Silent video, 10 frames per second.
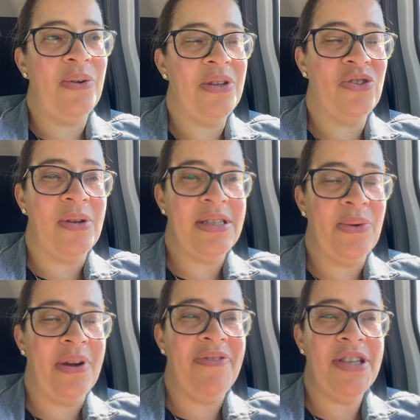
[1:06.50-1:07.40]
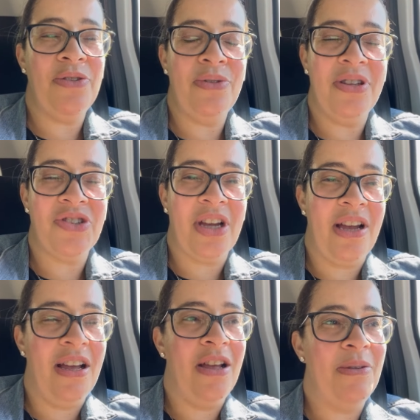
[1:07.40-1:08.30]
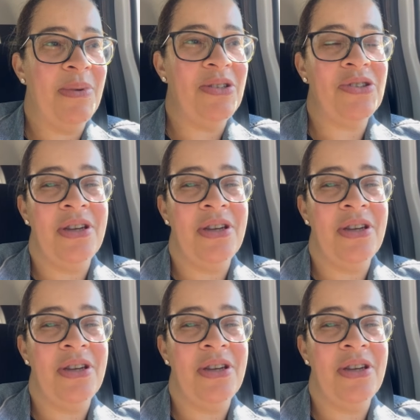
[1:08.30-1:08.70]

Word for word: as coisas a fazer tudo nas calmas.